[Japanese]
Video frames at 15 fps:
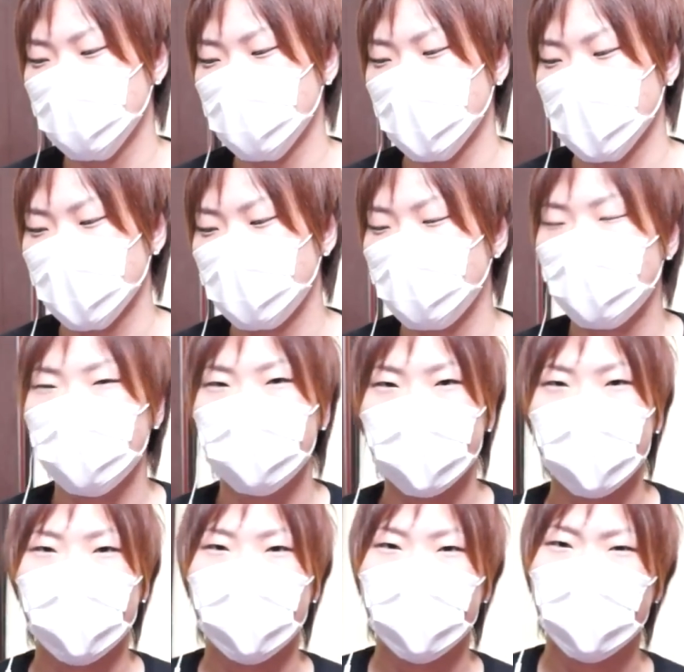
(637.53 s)
まあねここ
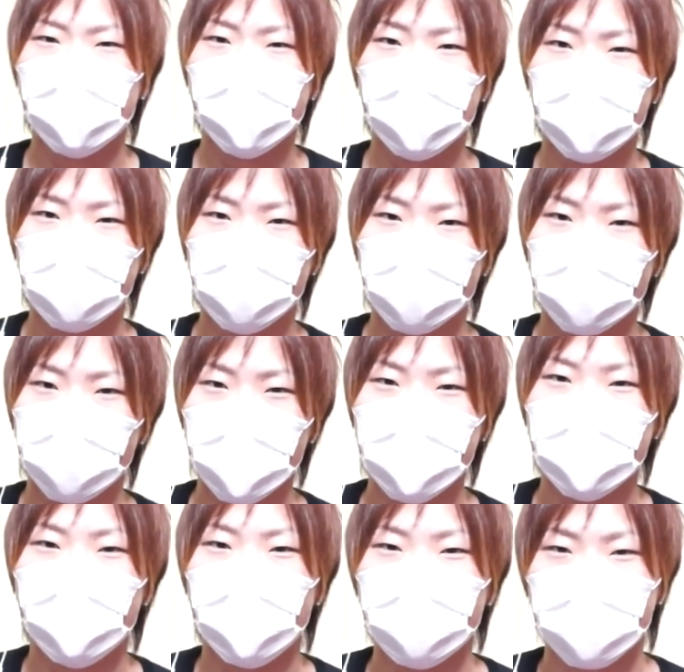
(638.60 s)
でちょっと見
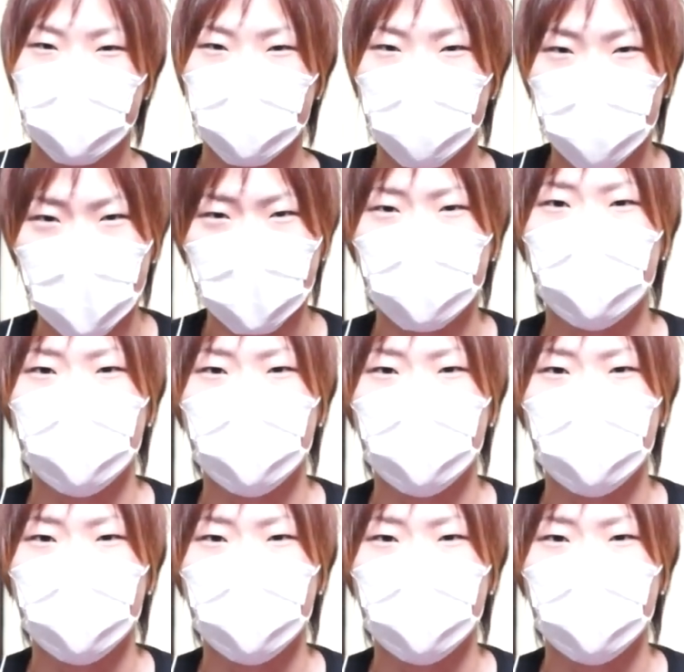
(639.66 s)
せ場を作ろうかと